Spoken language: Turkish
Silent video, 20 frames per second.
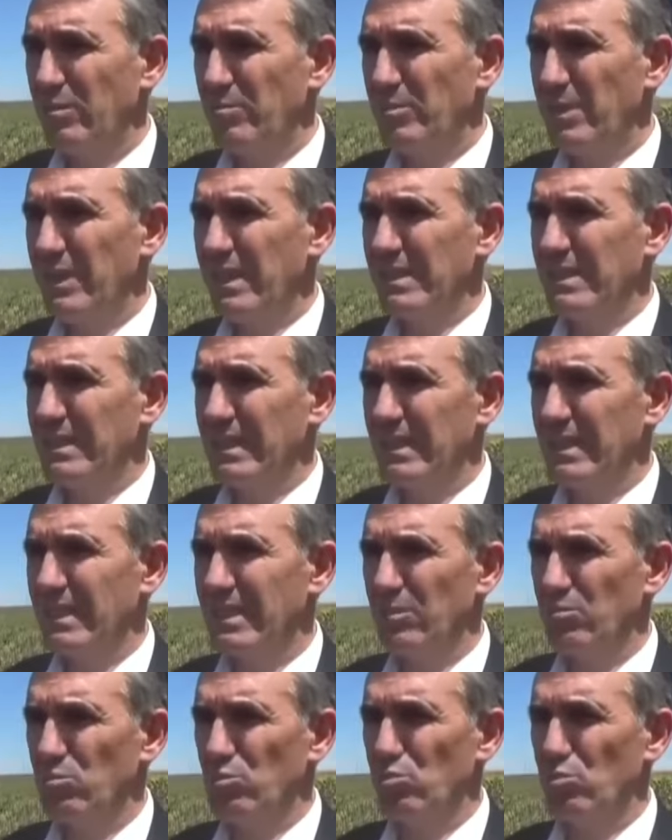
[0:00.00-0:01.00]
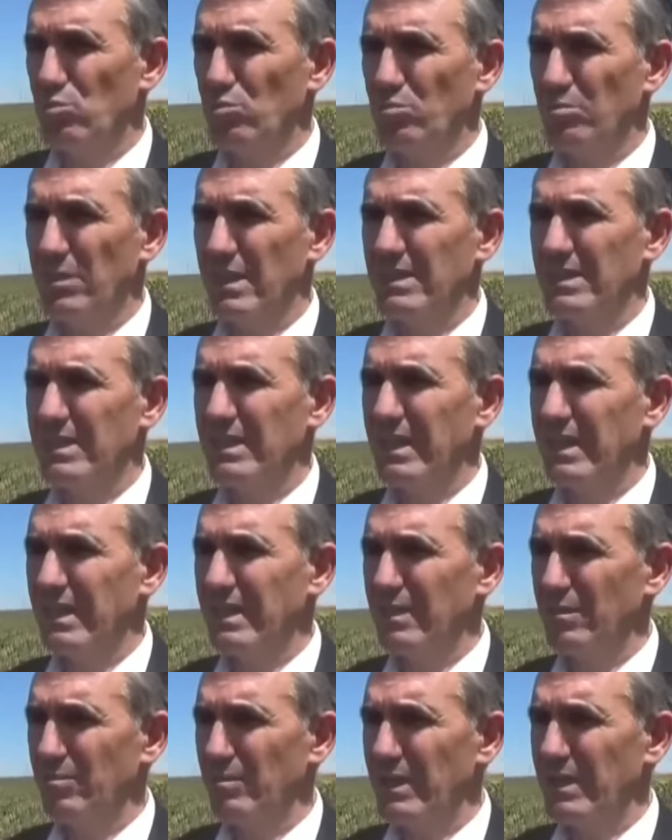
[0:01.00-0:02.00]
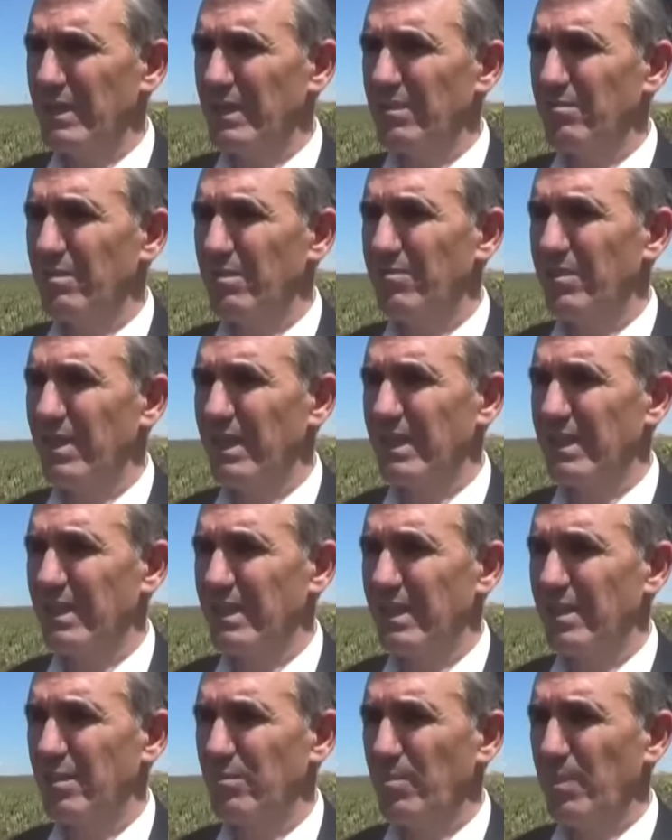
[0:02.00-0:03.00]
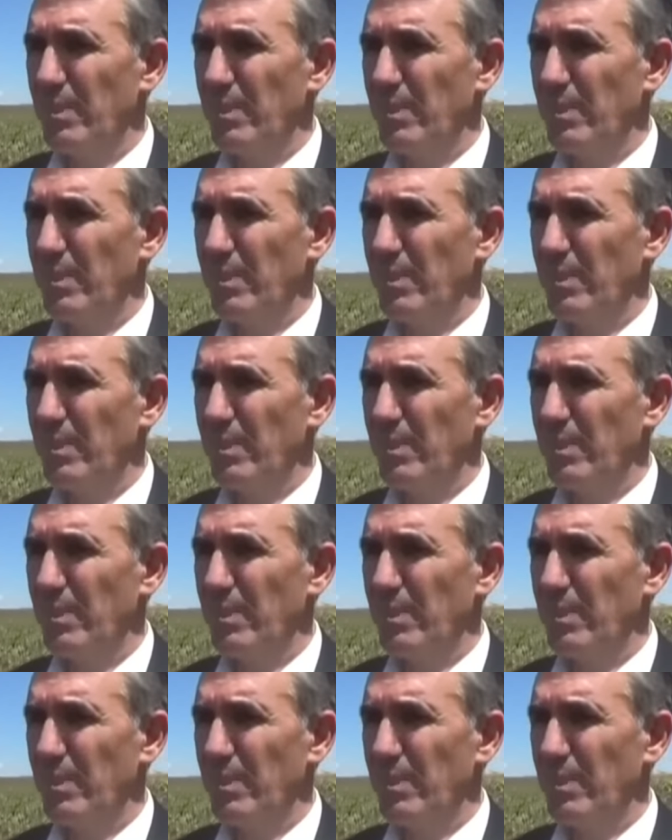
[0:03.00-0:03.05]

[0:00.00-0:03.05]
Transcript: piyasalarda büyük baskı yaratılmakta ve fiyatlar